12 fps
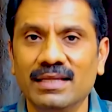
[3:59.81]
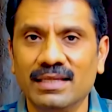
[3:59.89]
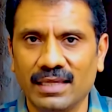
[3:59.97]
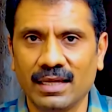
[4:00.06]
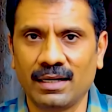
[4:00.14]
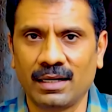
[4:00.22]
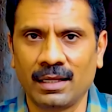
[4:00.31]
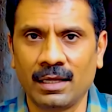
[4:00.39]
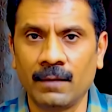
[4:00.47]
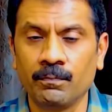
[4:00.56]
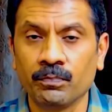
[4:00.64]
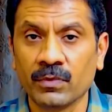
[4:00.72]
ஏன்னா
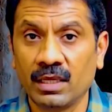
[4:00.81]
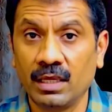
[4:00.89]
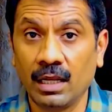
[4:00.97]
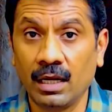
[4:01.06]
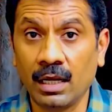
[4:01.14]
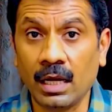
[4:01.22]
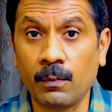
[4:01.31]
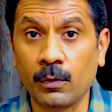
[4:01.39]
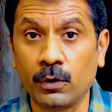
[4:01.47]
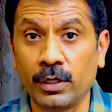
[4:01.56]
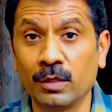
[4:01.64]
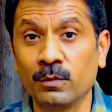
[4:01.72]
எல்லா
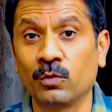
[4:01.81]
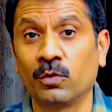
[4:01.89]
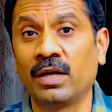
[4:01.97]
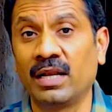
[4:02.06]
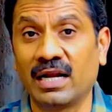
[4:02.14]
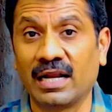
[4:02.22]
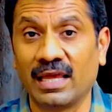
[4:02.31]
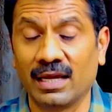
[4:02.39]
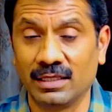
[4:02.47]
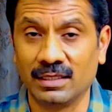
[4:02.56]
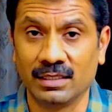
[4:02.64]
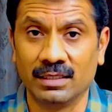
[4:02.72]
ப்ரோட்டீனும் ஒன்று கிடையாது
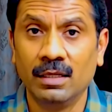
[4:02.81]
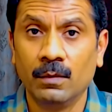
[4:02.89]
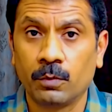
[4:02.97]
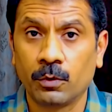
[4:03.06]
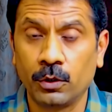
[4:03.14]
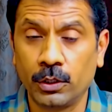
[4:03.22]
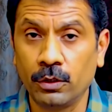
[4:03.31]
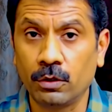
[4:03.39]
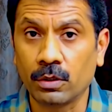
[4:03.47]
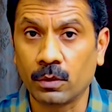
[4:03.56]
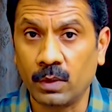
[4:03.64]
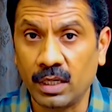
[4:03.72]
ப்ரோட்டீனோட
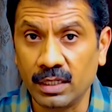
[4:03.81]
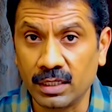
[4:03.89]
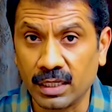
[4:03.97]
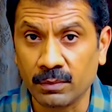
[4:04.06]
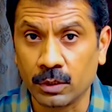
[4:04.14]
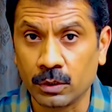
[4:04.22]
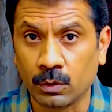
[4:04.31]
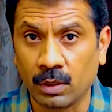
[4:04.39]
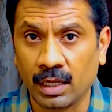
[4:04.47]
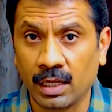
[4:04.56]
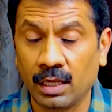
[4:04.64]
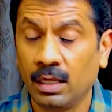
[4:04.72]
குவான்டிட்டி மட்டும் இல்லை
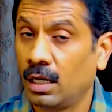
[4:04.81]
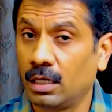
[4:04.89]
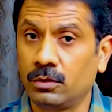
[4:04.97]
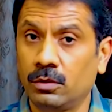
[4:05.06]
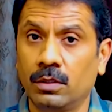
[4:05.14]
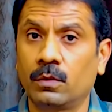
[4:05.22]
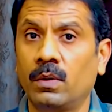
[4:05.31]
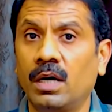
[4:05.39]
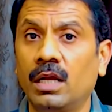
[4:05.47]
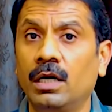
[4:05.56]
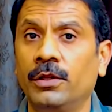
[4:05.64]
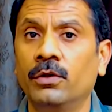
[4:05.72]
அதோட
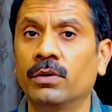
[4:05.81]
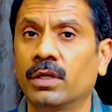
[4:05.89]
குவாலிட்டியும் இங்கே